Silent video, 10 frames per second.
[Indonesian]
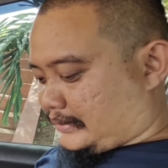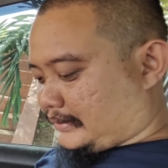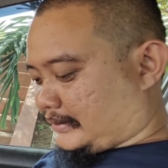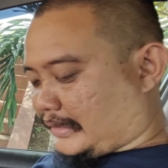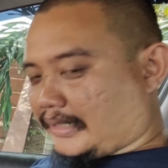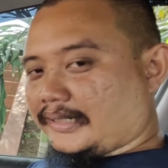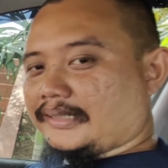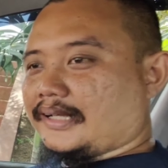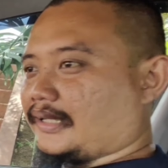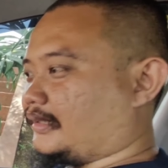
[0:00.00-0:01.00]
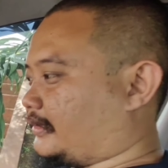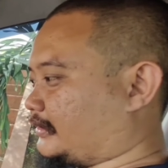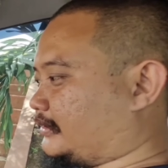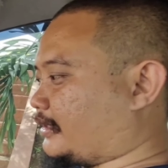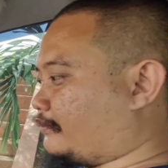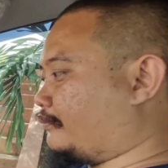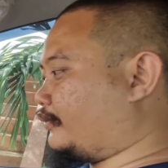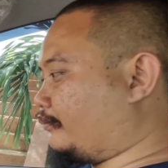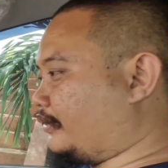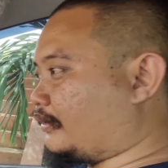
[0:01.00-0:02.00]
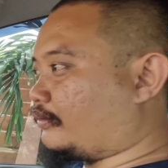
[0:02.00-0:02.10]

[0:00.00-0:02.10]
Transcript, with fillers: sekarang kita akan test drive mobil